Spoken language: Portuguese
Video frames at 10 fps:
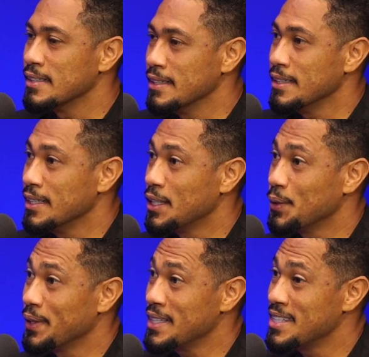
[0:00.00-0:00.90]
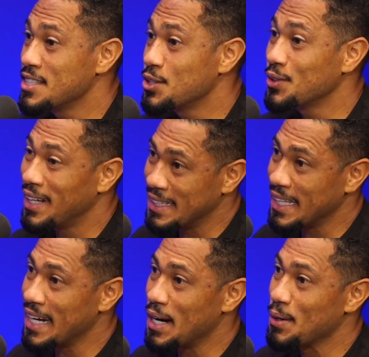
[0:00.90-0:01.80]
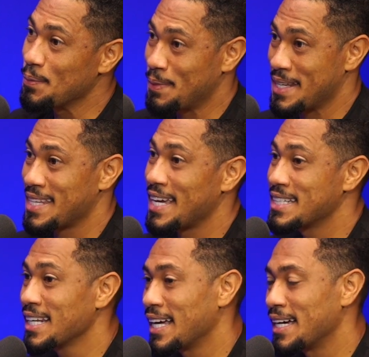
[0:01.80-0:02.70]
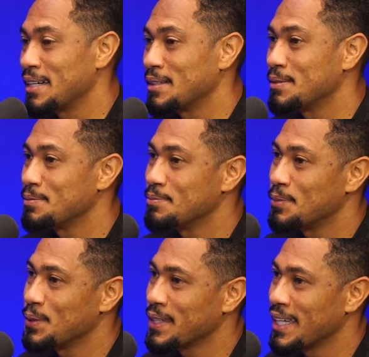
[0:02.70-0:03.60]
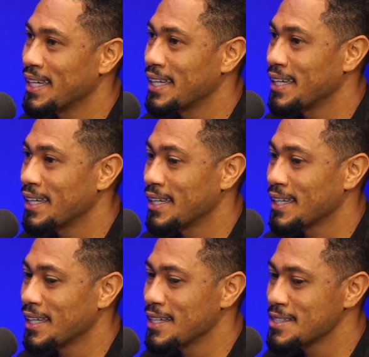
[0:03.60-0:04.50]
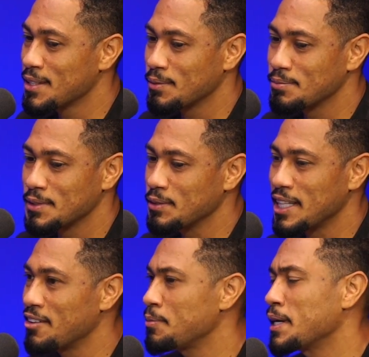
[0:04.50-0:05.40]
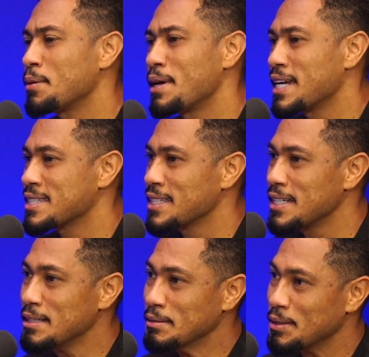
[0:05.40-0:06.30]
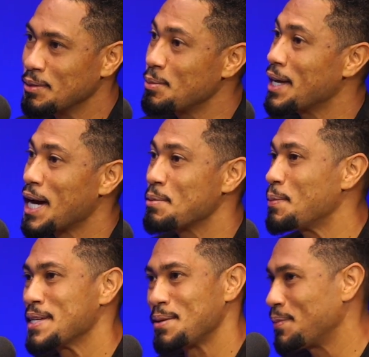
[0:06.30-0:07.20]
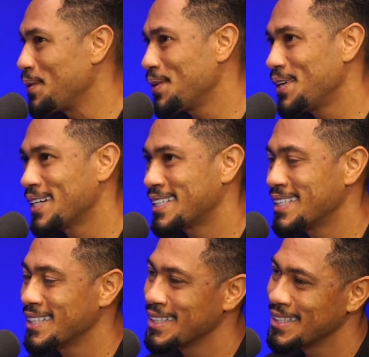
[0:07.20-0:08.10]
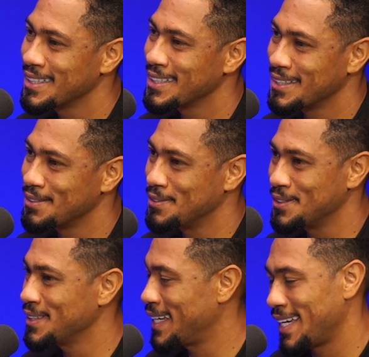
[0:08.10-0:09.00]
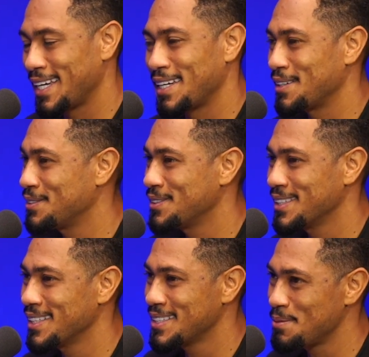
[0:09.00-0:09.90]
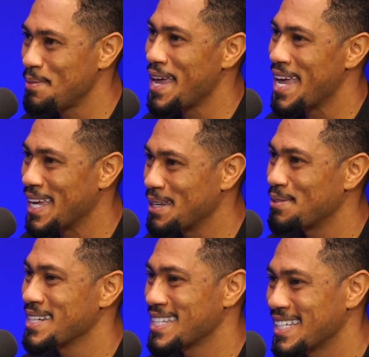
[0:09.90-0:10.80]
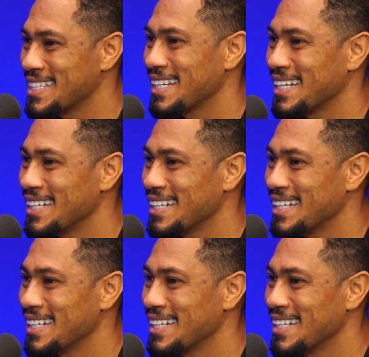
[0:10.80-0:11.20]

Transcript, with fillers: Eu rescindi unilateral para sair de lá porque eles não, não davam minha liberação, não liberaram meu passaporte. É, sempre foi, assim. é, foi esse perrengue para sair de lá.